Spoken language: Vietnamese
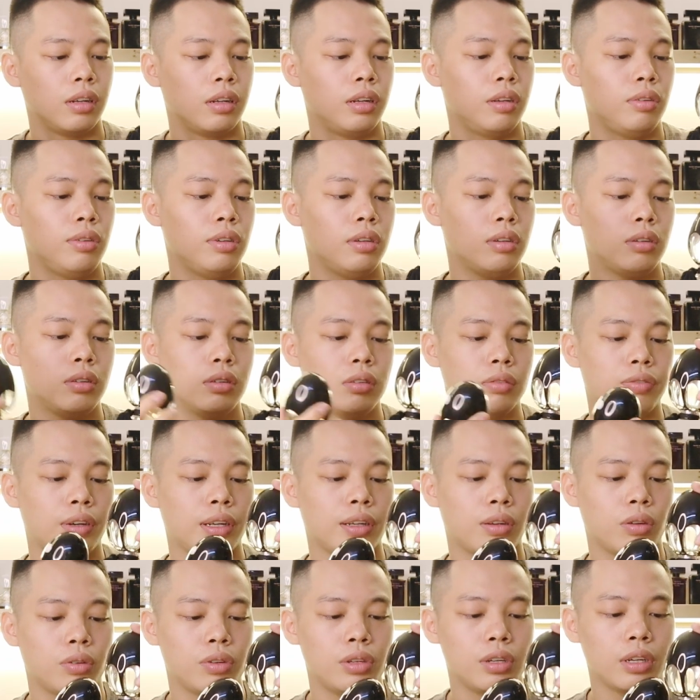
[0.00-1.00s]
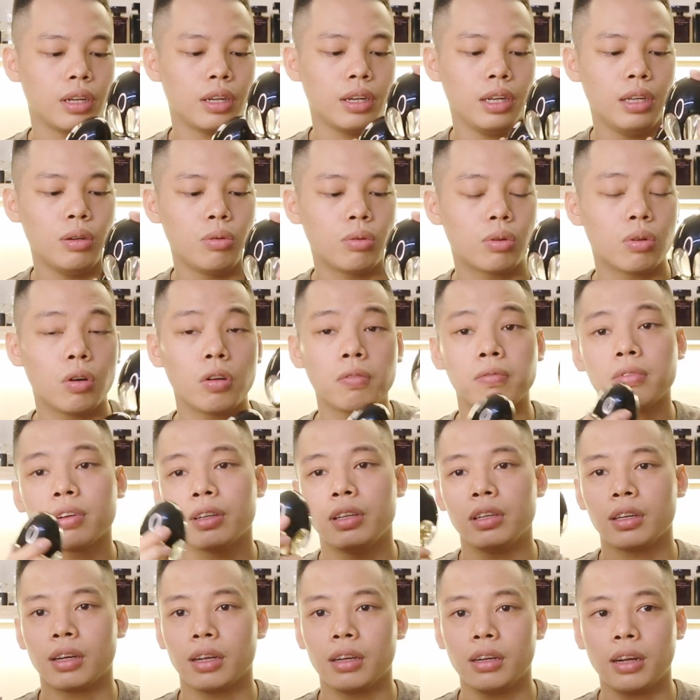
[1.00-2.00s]
nếu như phải có những cái deal tốt và
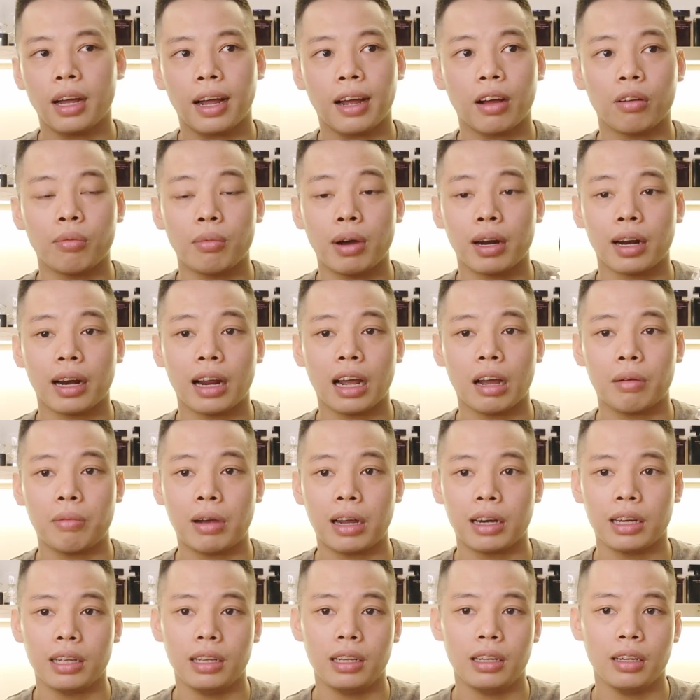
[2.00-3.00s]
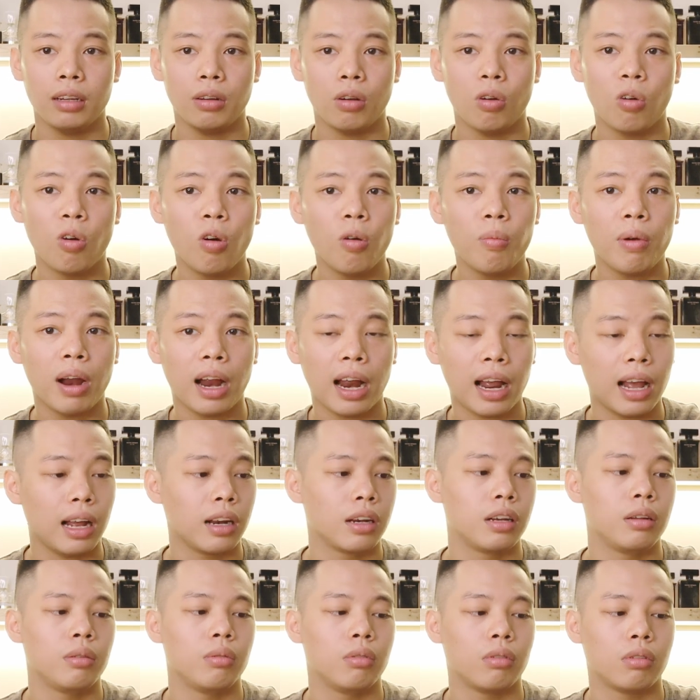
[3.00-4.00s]
những cái nào bạn nào bạn ấy ôm
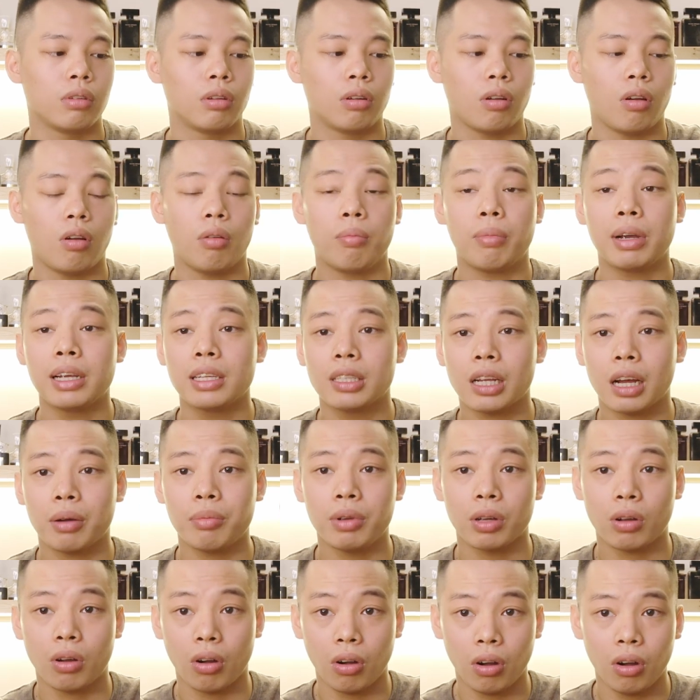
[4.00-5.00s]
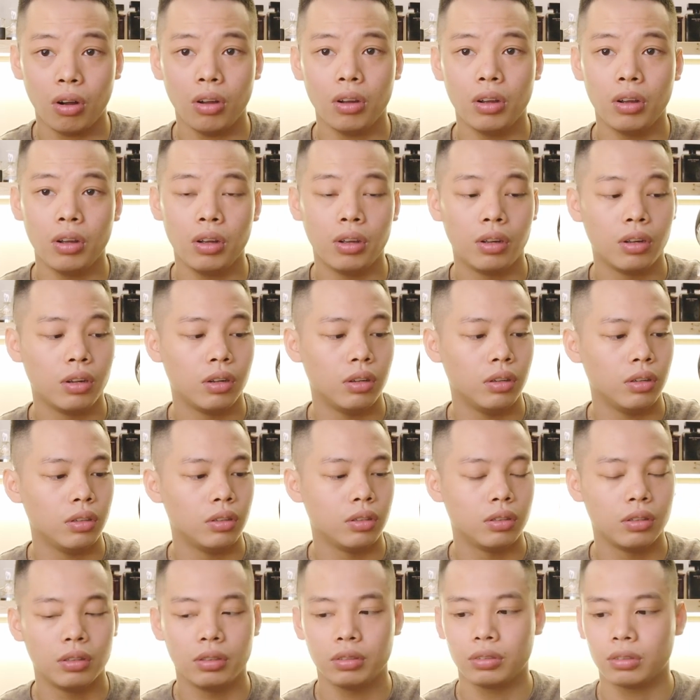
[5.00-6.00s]
hàng thì nó may ra mới có
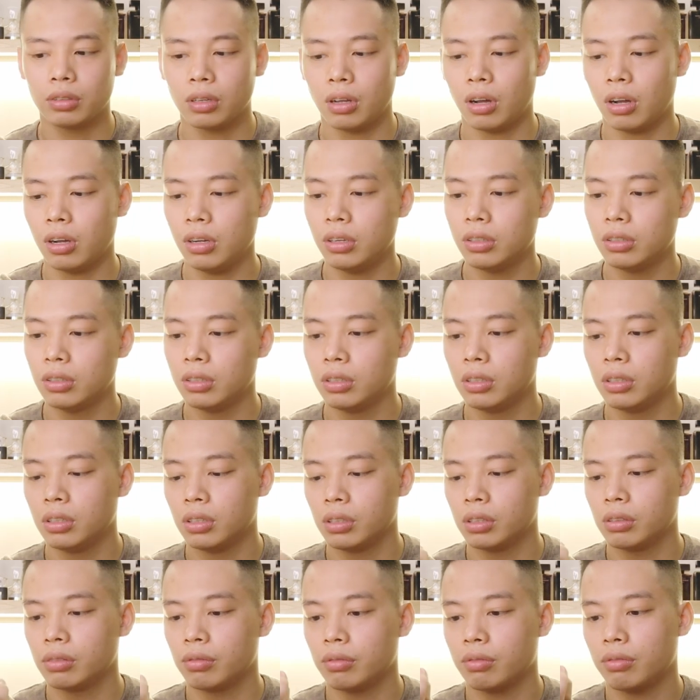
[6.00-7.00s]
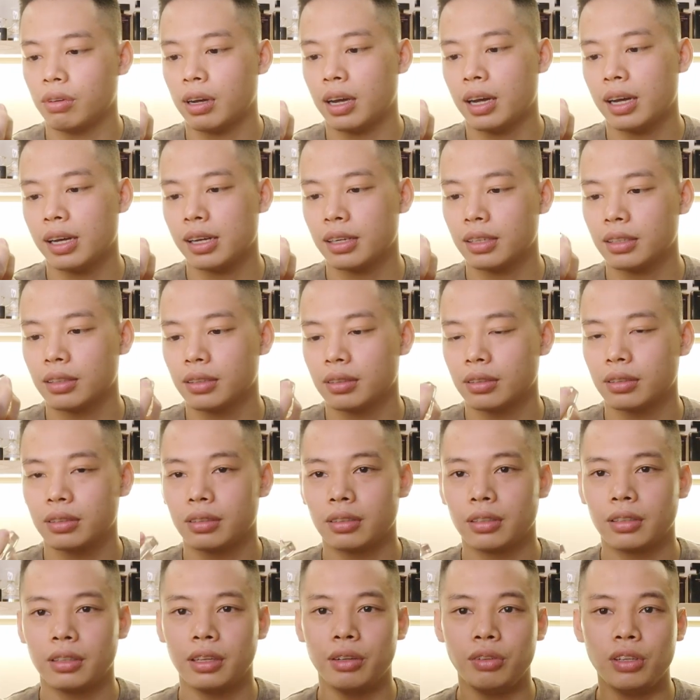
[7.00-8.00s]
đó và
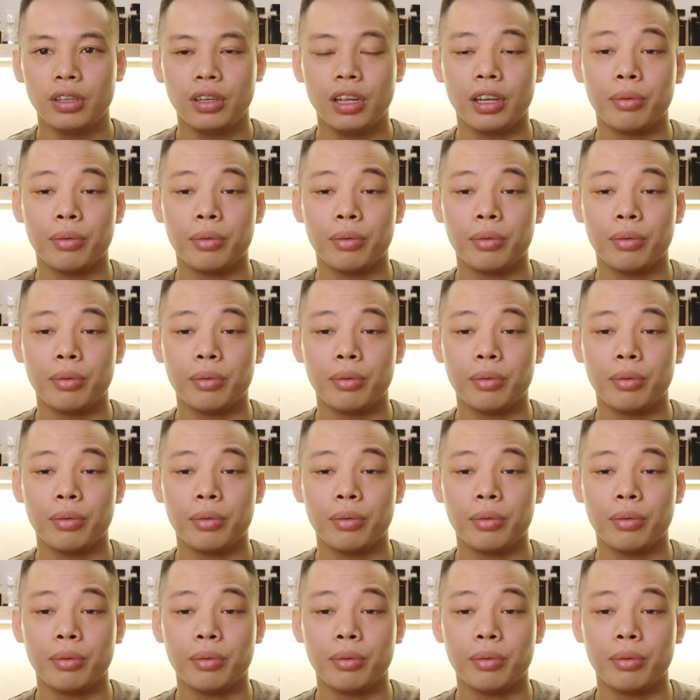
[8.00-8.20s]
nếu như